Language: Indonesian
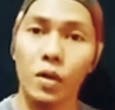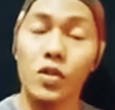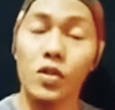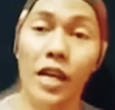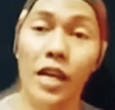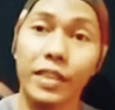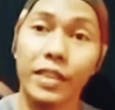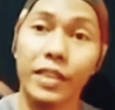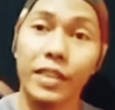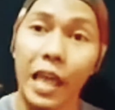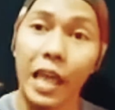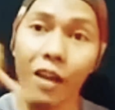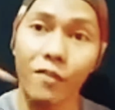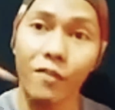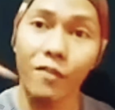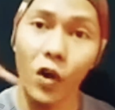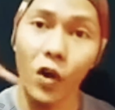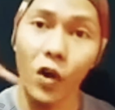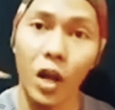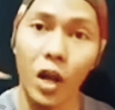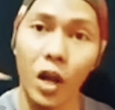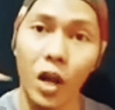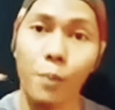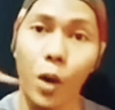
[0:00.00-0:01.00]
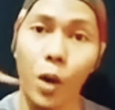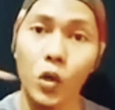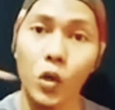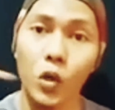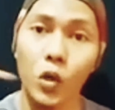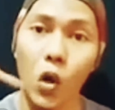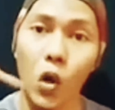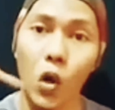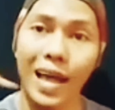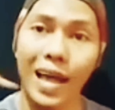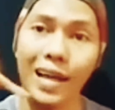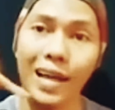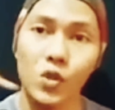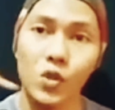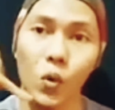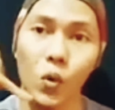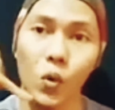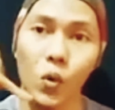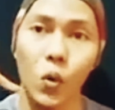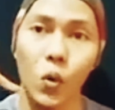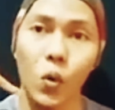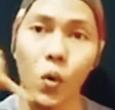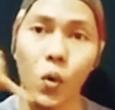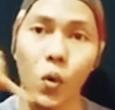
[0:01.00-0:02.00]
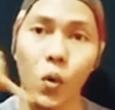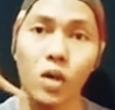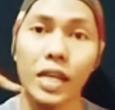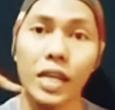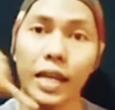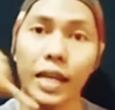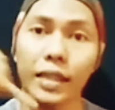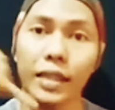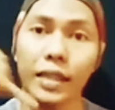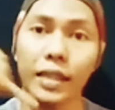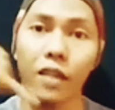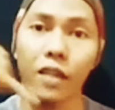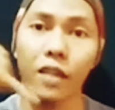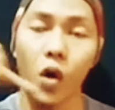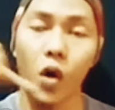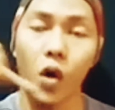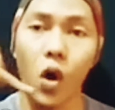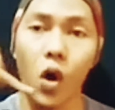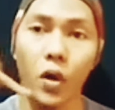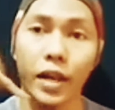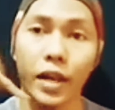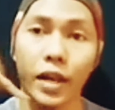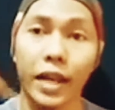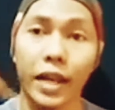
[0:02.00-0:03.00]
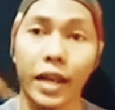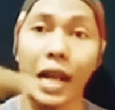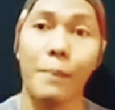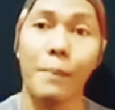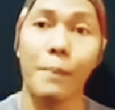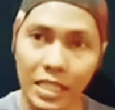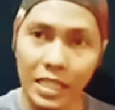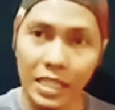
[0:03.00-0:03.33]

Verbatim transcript: Saya telepon orang pondok langsung, saya telepon, rekamannya